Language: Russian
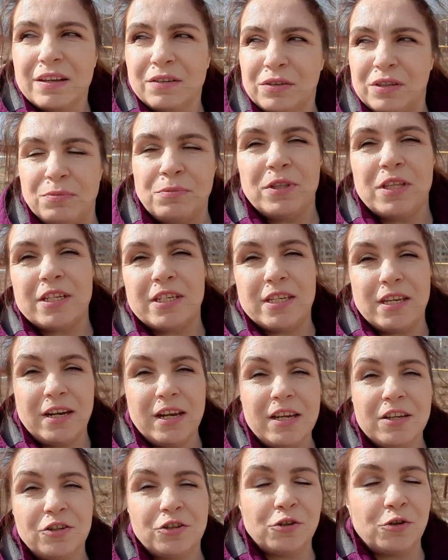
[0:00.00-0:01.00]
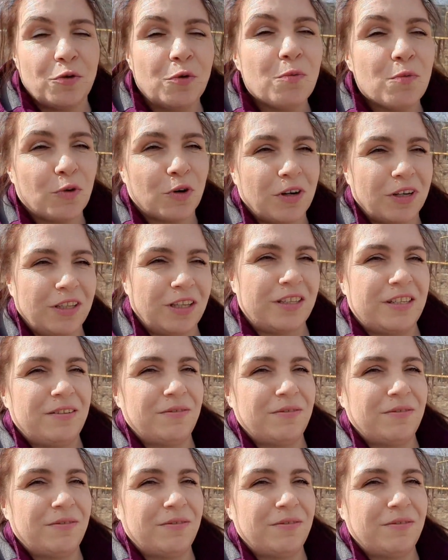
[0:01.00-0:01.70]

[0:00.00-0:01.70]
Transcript: Вот именно сирень, черемуха, когда